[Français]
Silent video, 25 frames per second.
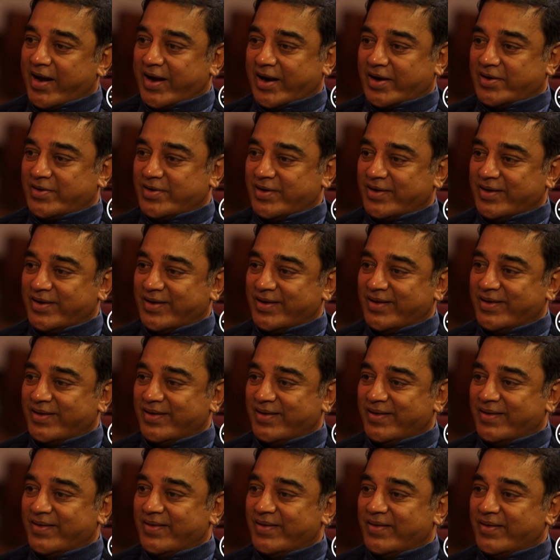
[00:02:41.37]
En fait, je ne voulais
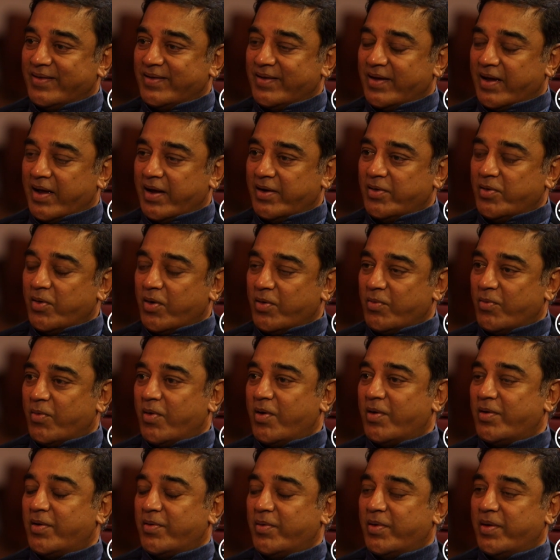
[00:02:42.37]
pas devenir le Gene Kelly
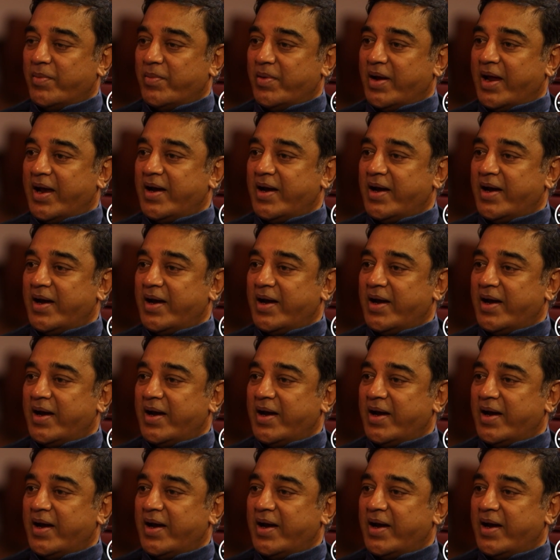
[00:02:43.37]
indien.